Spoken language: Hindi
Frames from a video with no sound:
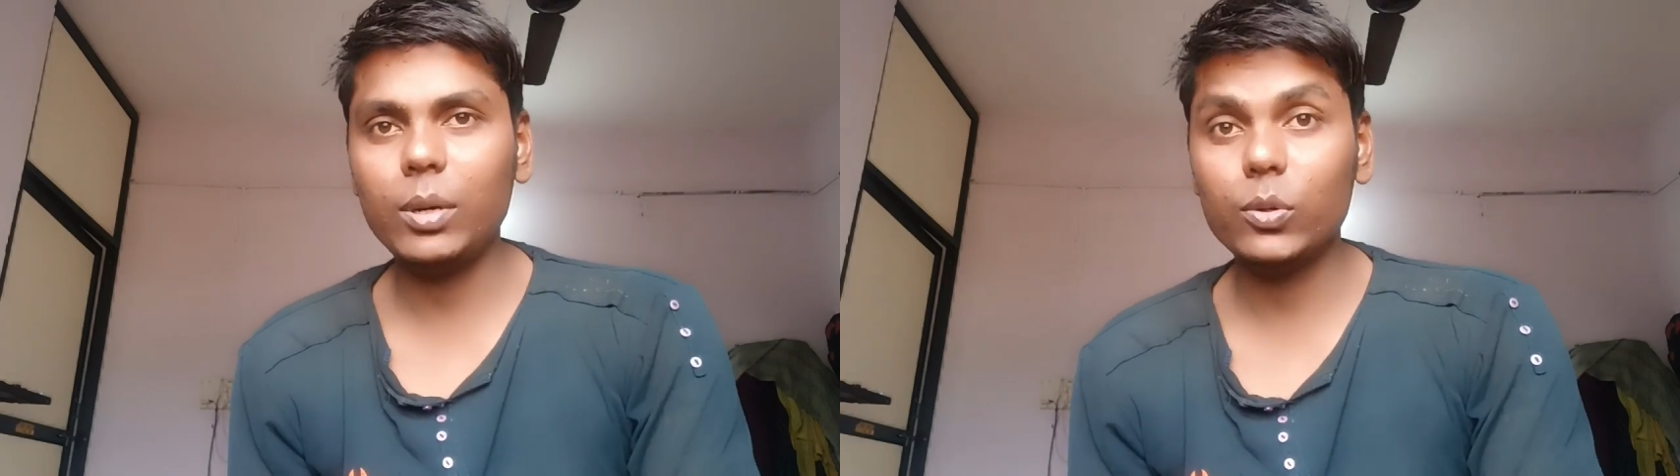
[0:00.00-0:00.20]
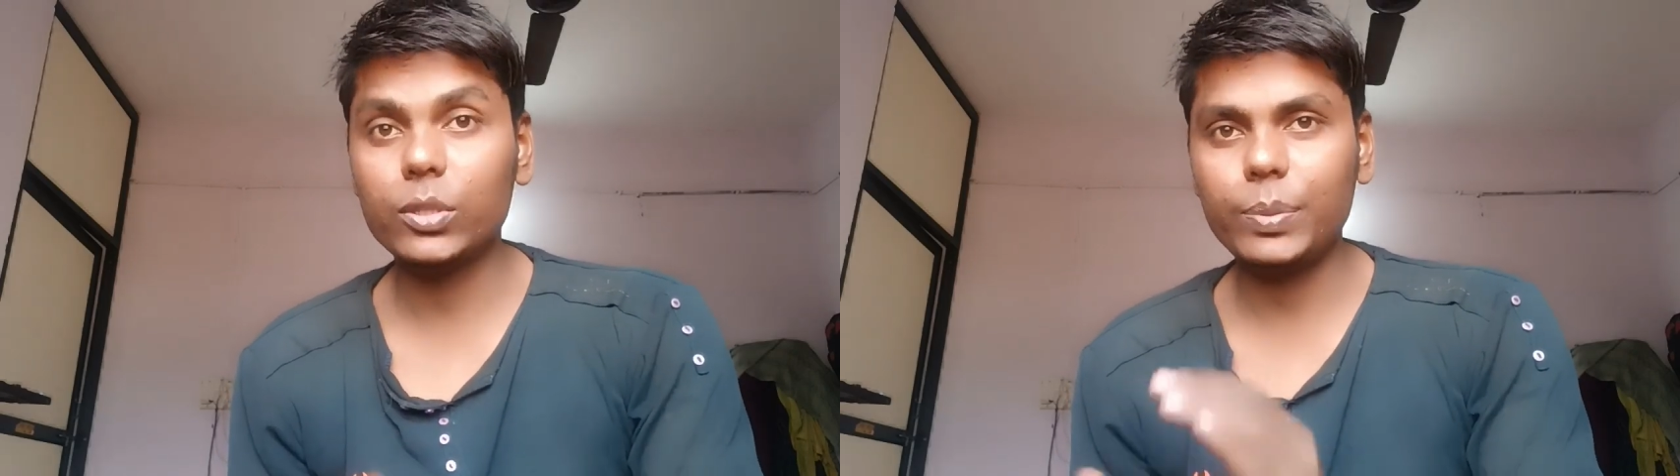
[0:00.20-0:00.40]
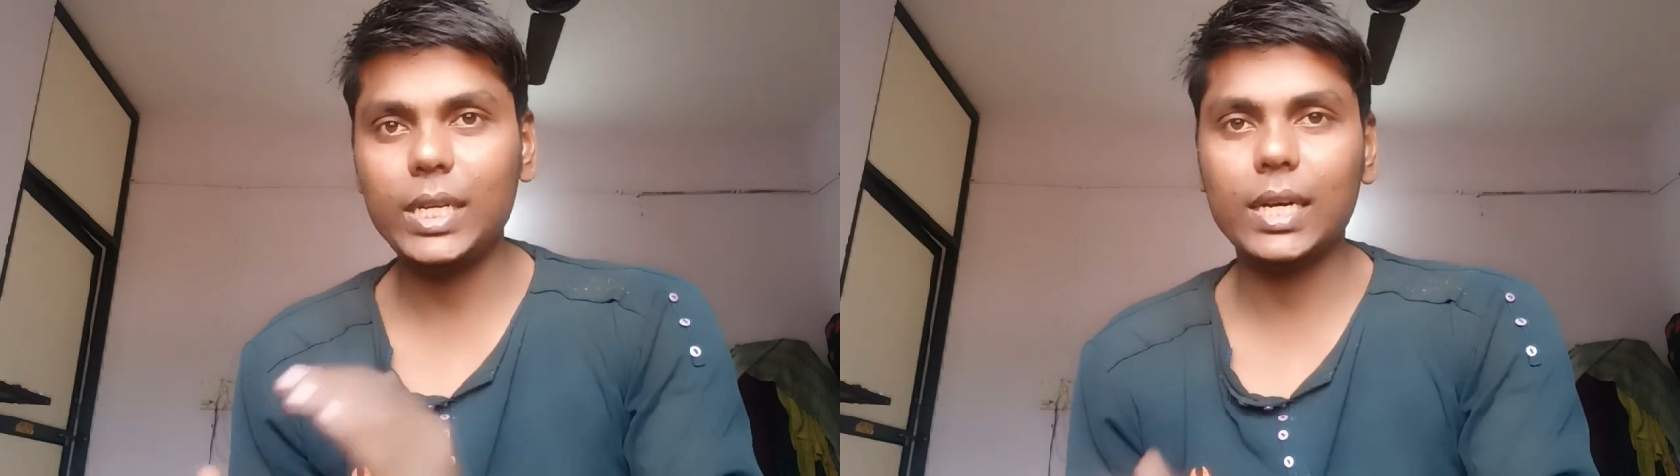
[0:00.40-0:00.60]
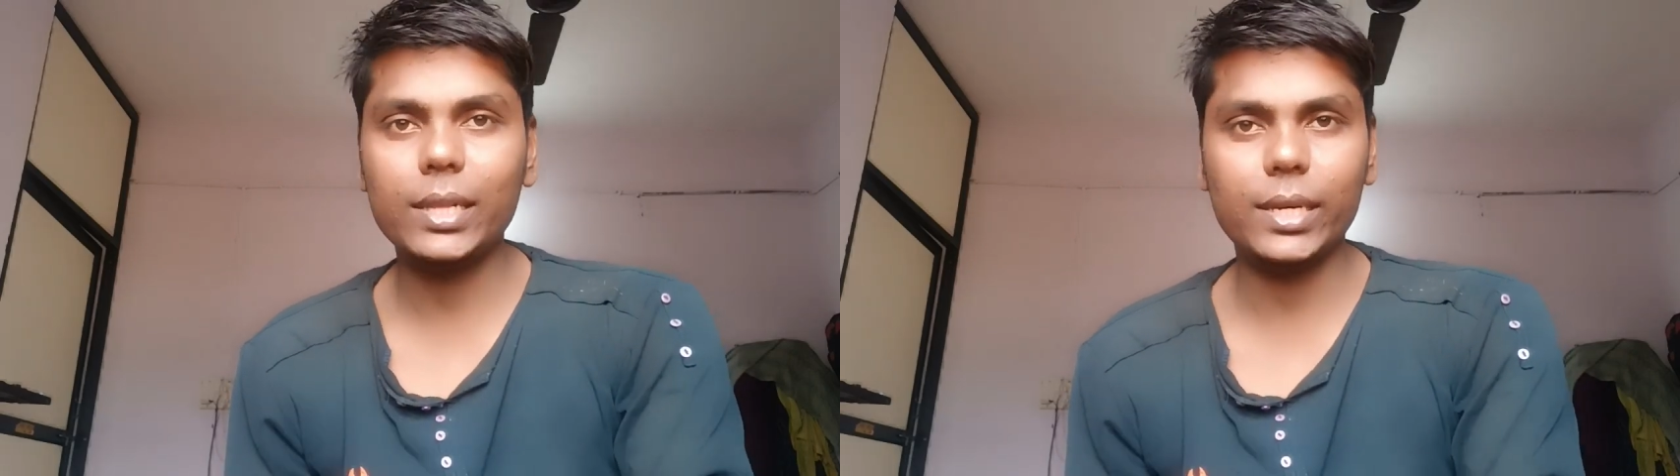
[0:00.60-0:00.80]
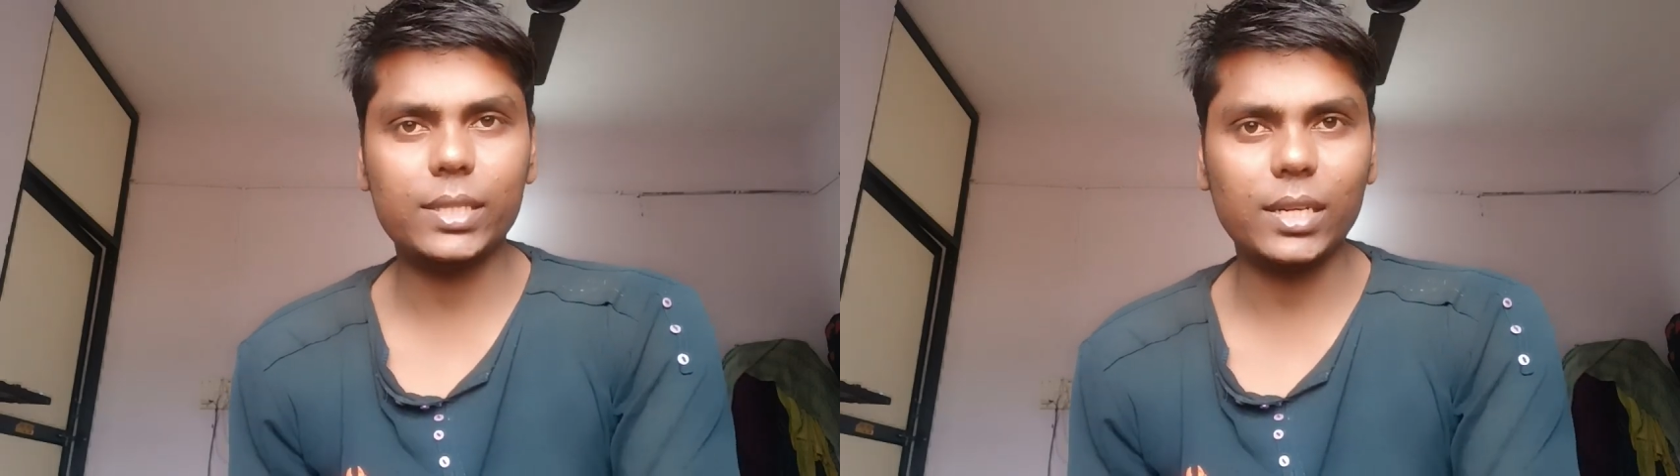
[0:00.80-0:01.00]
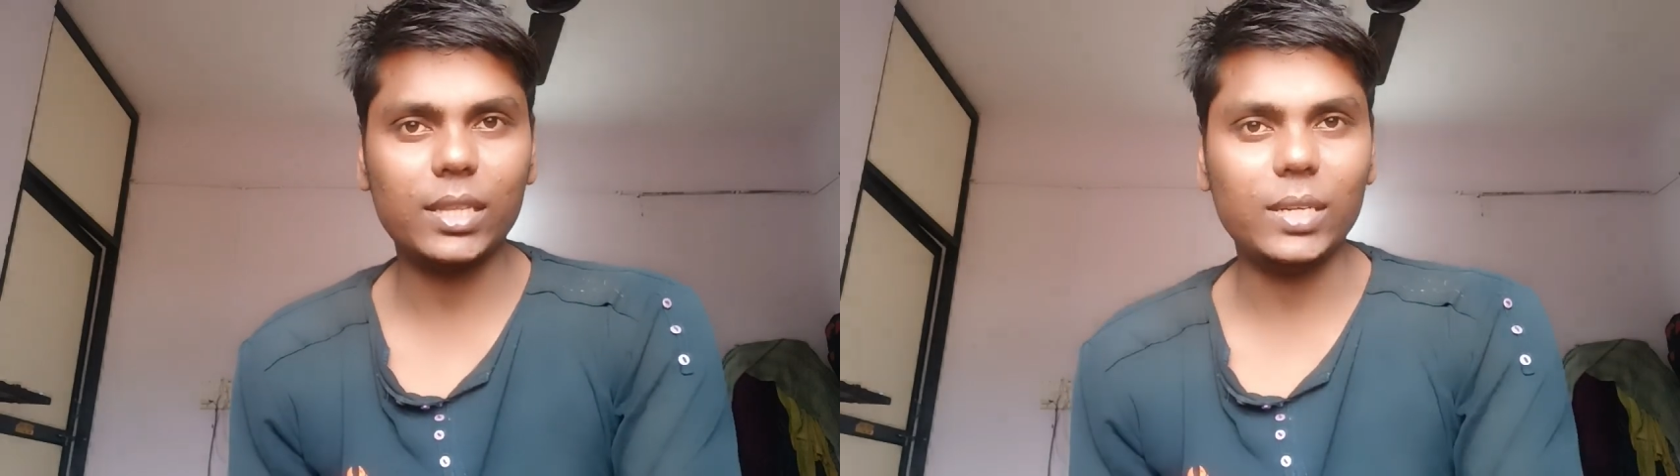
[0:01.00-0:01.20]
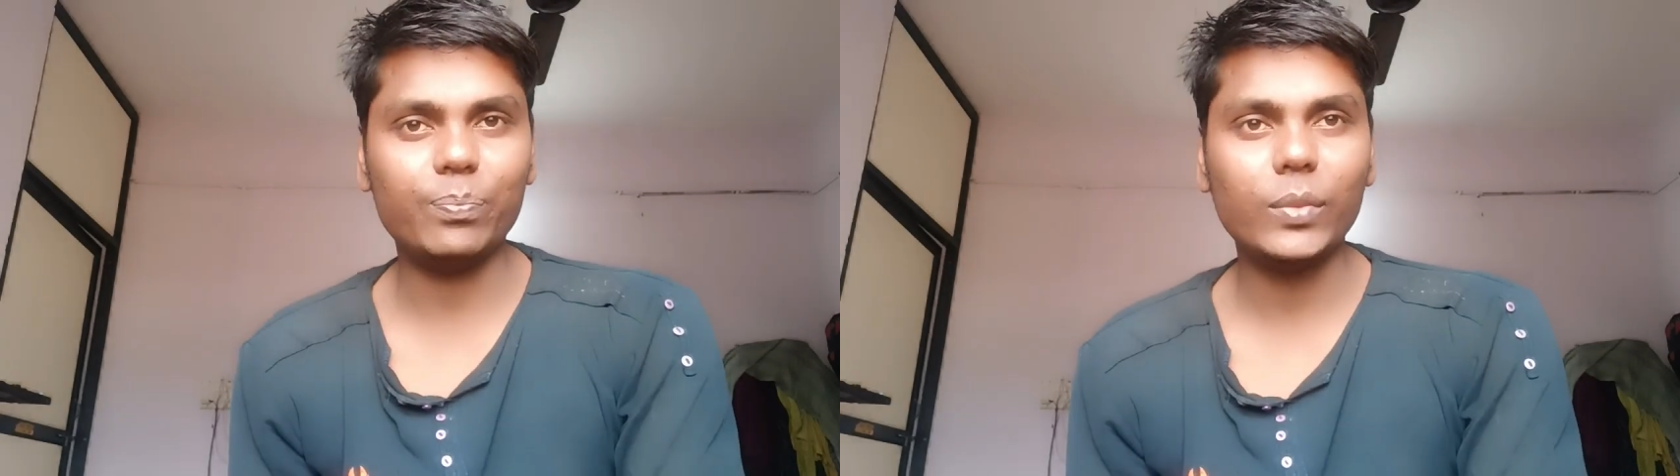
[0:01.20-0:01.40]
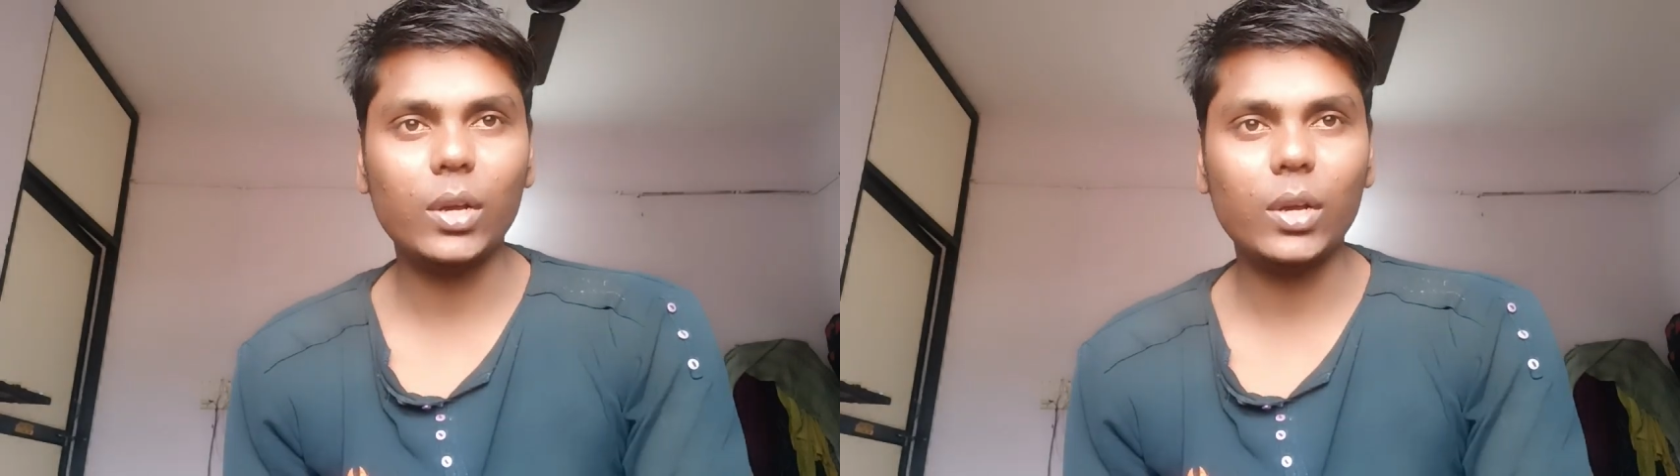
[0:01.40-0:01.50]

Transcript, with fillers: है उस पर जाके देख सकते हैं